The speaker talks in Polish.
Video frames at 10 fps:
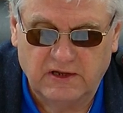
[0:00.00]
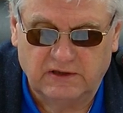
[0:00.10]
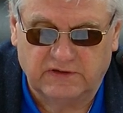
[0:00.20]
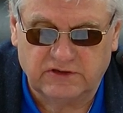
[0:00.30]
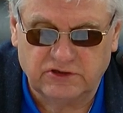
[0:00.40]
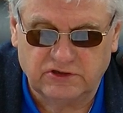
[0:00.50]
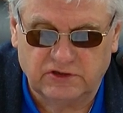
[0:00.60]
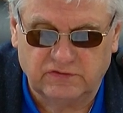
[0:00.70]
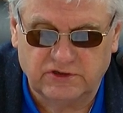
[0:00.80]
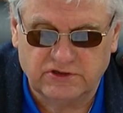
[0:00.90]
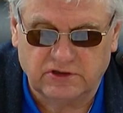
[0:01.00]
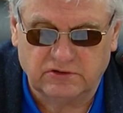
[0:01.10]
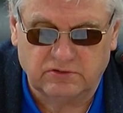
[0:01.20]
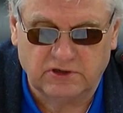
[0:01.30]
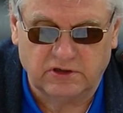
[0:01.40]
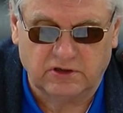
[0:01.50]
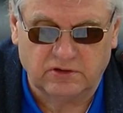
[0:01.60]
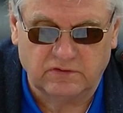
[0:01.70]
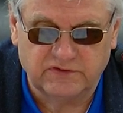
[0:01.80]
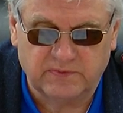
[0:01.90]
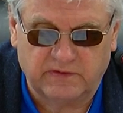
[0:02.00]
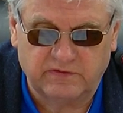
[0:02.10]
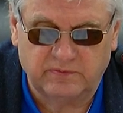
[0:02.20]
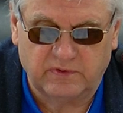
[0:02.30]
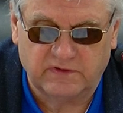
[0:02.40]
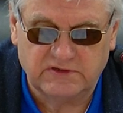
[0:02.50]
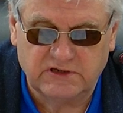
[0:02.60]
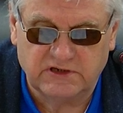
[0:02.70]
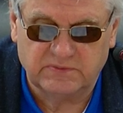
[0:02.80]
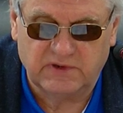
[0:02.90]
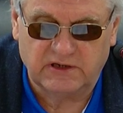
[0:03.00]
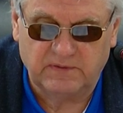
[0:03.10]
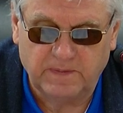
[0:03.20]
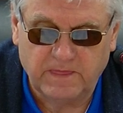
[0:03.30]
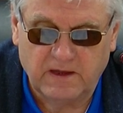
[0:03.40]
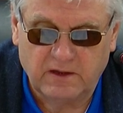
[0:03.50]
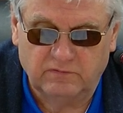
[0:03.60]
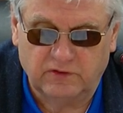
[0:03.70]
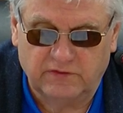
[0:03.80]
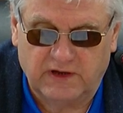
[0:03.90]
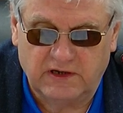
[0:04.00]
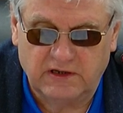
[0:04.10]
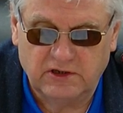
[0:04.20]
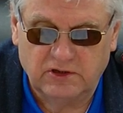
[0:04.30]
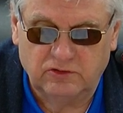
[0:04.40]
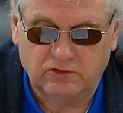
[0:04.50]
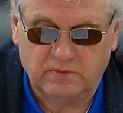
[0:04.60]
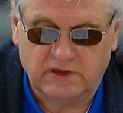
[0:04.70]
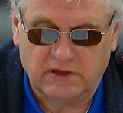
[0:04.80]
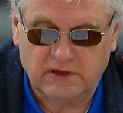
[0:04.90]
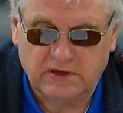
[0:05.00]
2022 roku w sprawie wprowadzenia zmian w uchwale nr